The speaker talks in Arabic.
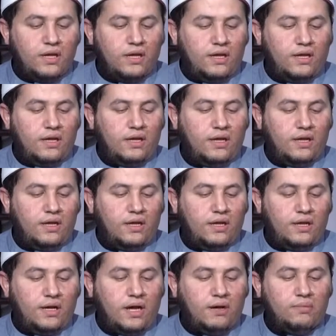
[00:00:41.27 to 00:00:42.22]

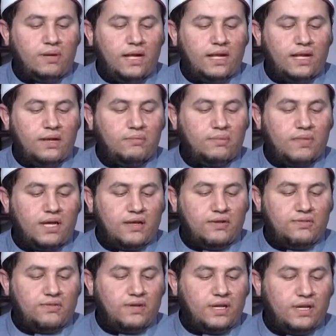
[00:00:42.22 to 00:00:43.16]
آه، قبل أن أبدأ
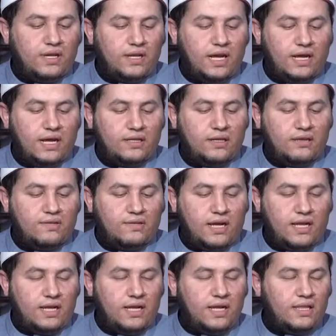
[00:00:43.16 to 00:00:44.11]
في الحديث
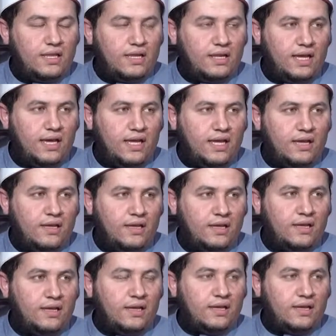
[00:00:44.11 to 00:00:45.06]
عن هذه الآية
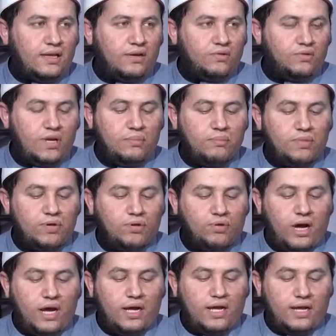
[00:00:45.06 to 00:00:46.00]
آه،
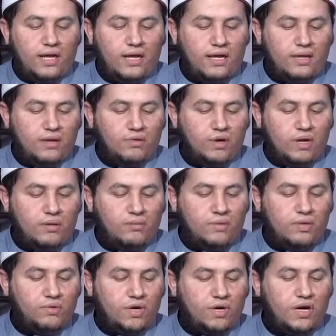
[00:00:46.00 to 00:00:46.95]
أنبه على آه،
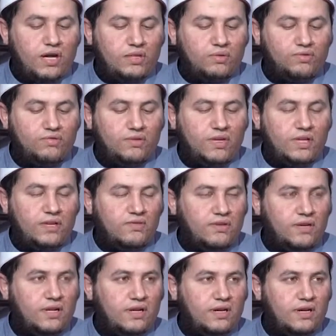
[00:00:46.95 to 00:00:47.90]
وهم وقعت فيه
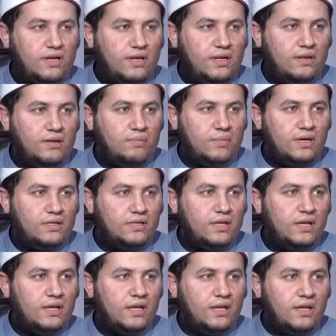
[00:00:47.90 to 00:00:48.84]
في اللقاء
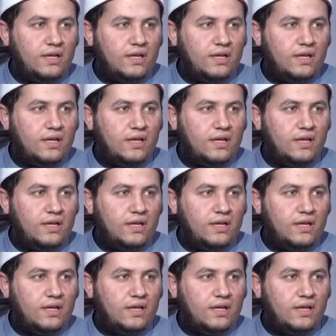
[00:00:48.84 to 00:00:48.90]
الماضي